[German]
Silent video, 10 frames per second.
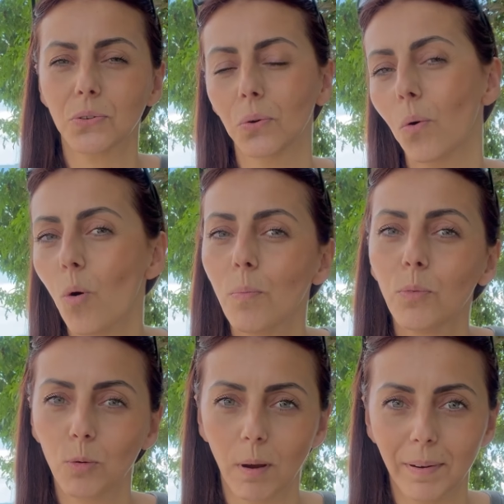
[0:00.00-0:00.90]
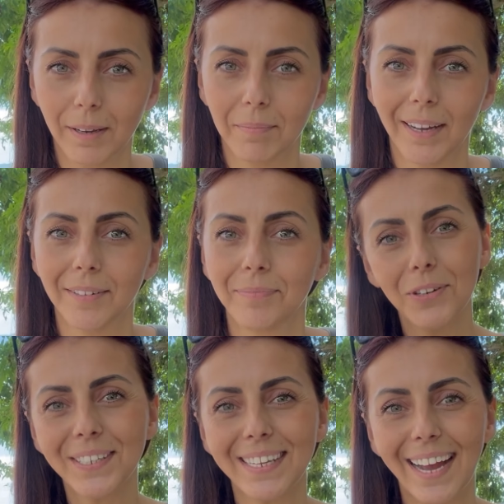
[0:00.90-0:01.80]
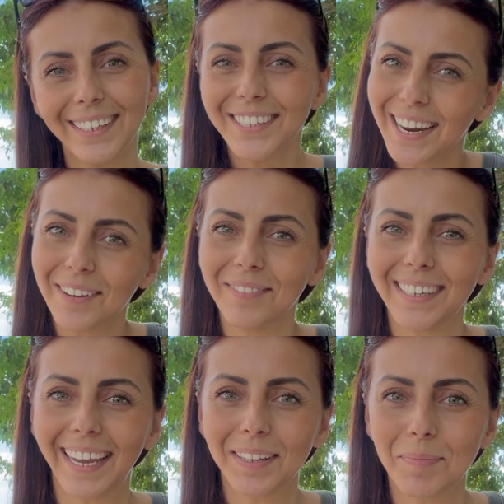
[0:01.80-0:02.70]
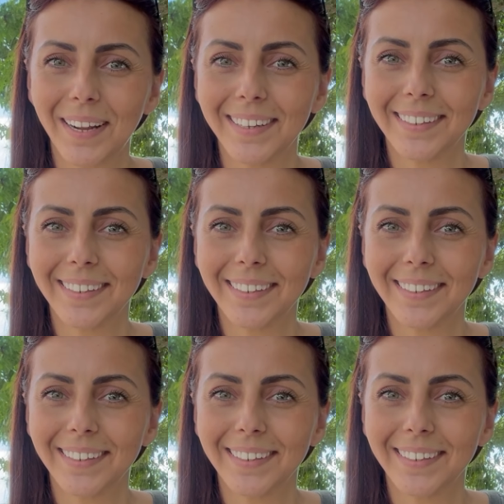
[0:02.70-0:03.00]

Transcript: so einen groben Überblick machen. Ich sagen, starten wir direkt mal.